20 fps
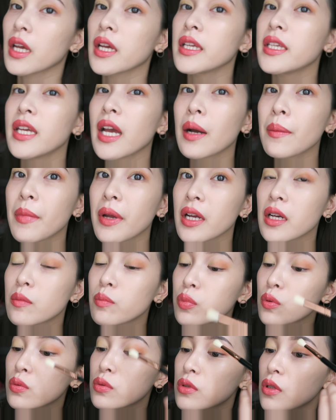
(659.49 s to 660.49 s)
那一样每个
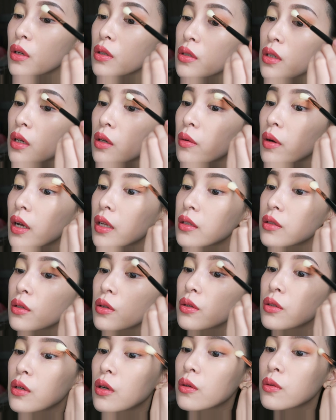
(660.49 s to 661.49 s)
步骤用完
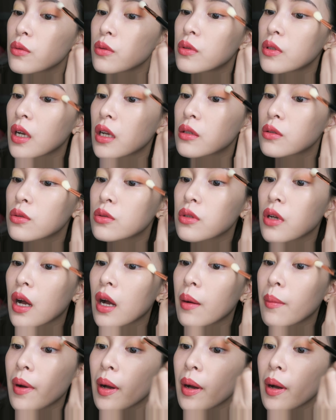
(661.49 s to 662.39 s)
都用晕染刷